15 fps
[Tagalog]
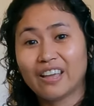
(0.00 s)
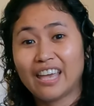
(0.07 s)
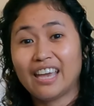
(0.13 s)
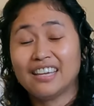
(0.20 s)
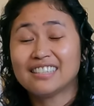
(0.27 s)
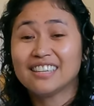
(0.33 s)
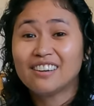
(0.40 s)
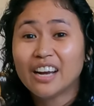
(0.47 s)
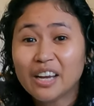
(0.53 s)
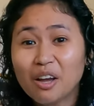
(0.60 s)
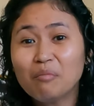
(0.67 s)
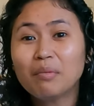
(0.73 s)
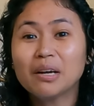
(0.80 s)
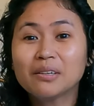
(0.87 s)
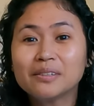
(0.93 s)
Okay, so
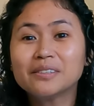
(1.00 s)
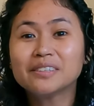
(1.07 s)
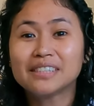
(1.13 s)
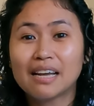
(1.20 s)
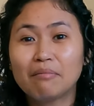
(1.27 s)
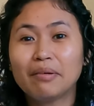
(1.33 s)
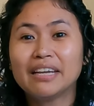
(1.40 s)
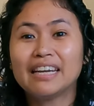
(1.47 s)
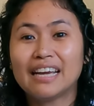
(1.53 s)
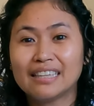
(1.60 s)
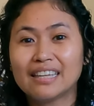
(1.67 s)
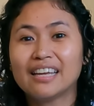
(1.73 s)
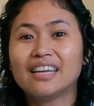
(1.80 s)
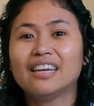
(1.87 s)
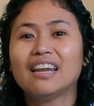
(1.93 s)
ngayon pag-uusapan
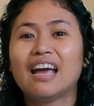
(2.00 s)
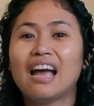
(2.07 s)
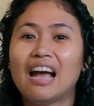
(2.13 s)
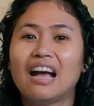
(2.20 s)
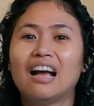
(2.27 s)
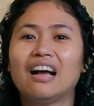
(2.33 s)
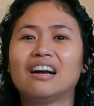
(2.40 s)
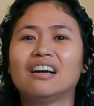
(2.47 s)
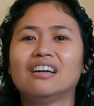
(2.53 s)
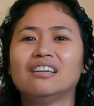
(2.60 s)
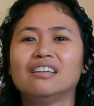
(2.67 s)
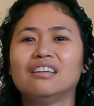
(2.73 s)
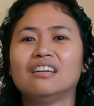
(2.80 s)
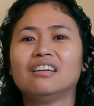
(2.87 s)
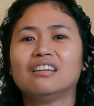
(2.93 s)
natin ang
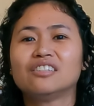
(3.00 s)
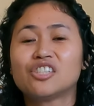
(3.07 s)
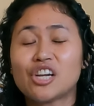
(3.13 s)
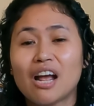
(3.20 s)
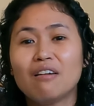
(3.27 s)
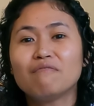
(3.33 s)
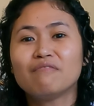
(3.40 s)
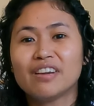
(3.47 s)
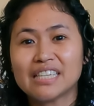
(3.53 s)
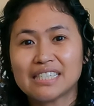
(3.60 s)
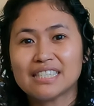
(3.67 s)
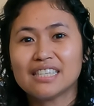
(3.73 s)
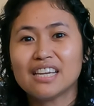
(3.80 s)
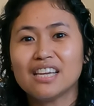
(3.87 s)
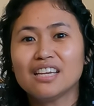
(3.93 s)
charm
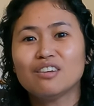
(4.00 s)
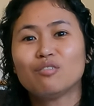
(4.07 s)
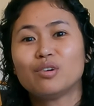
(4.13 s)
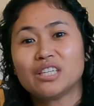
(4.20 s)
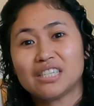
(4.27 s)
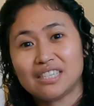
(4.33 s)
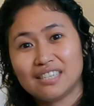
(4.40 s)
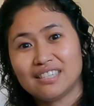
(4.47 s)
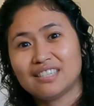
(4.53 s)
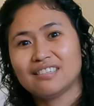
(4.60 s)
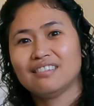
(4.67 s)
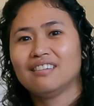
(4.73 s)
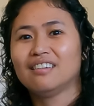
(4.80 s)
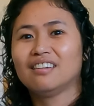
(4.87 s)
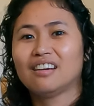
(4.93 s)
vesting which
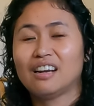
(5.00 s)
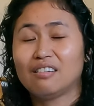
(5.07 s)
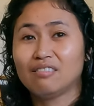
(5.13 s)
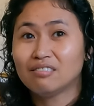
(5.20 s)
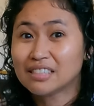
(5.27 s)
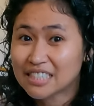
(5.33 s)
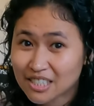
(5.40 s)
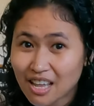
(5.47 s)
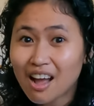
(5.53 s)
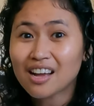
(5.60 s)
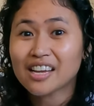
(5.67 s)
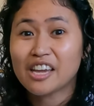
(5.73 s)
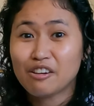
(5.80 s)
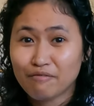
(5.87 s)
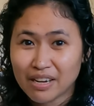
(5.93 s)
is
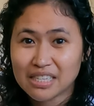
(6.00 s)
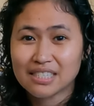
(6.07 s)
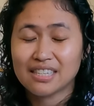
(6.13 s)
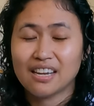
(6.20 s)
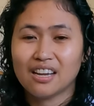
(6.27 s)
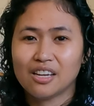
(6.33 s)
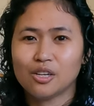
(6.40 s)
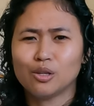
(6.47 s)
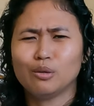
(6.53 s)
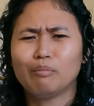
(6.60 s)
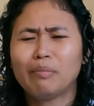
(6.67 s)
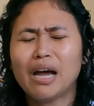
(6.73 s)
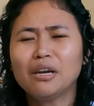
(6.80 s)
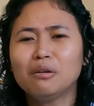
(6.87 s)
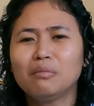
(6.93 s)
stock investing ngayon.
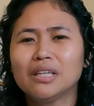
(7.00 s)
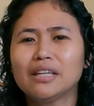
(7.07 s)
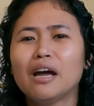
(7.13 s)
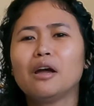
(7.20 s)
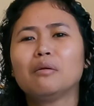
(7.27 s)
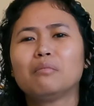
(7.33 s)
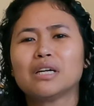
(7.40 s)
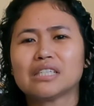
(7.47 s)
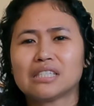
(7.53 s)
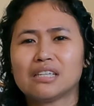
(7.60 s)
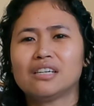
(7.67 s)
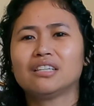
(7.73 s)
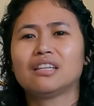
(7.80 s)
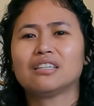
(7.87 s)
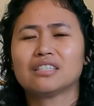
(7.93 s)
Paano ba tayo
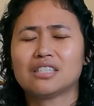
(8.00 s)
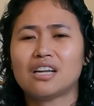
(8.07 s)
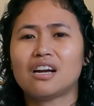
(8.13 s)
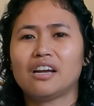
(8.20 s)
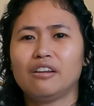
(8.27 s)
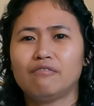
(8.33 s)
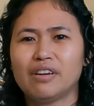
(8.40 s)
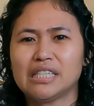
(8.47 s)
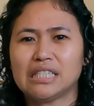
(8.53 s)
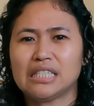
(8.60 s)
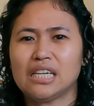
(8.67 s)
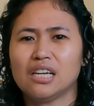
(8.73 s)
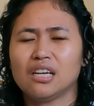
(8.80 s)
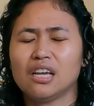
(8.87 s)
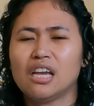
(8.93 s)
mag-start ng stock
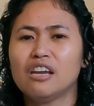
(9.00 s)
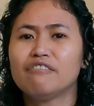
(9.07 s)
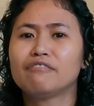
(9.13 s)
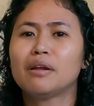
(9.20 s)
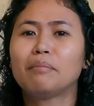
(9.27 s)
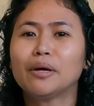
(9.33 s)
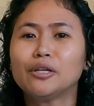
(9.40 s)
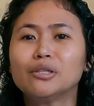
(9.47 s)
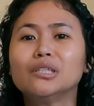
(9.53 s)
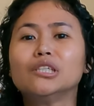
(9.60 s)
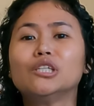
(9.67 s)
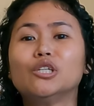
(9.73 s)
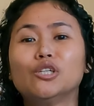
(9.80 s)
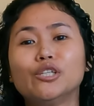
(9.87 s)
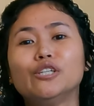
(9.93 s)
investing? If
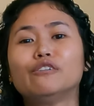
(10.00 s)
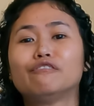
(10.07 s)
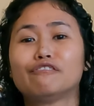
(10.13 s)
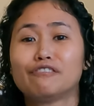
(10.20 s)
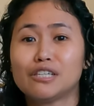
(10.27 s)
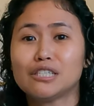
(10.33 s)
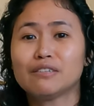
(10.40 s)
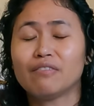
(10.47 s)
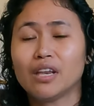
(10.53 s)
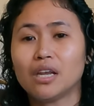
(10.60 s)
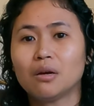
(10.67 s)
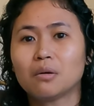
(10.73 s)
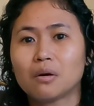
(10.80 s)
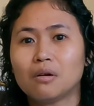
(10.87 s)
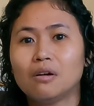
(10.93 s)
napanood nyo yung first
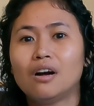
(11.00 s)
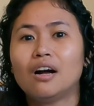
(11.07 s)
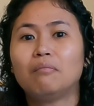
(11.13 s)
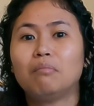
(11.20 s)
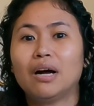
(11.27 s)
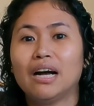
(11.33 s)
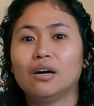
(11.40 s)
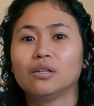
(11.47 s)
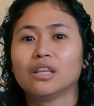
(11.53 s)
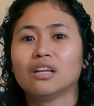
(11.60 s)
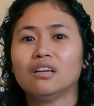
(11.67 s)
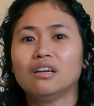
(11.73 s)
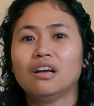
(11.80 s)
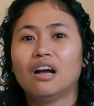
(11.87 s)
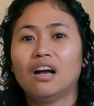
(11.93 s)
video ko
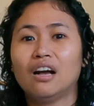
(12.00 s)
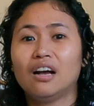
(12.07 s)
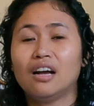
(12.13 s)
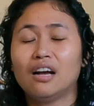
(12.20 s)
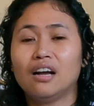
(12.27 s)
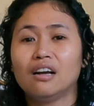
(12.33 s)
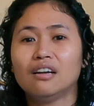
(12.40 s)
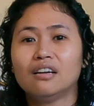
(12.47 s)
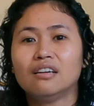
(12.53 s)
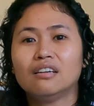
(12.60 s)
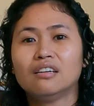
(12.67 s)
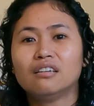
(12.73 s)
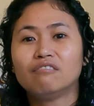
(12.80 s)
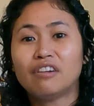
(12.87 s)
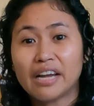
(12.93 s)
about uh,
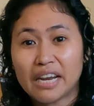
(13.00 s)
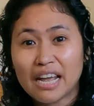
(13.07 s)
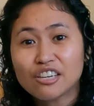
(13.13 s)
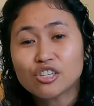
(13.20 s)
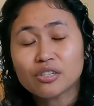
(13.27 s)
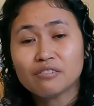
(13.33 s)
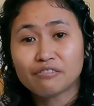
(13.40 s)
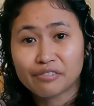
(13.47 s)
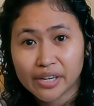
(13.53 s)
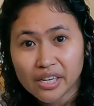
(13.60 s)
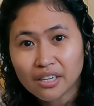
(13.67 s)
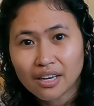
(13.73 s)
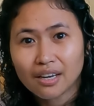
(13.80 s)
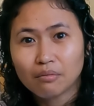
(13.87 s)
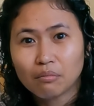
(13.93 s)
financial
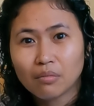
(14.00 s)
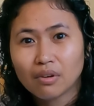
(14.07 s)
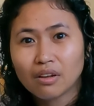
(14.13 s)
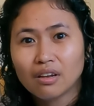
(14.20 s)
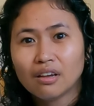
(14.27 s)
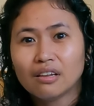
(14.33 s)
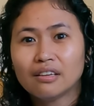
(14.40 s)
freedom,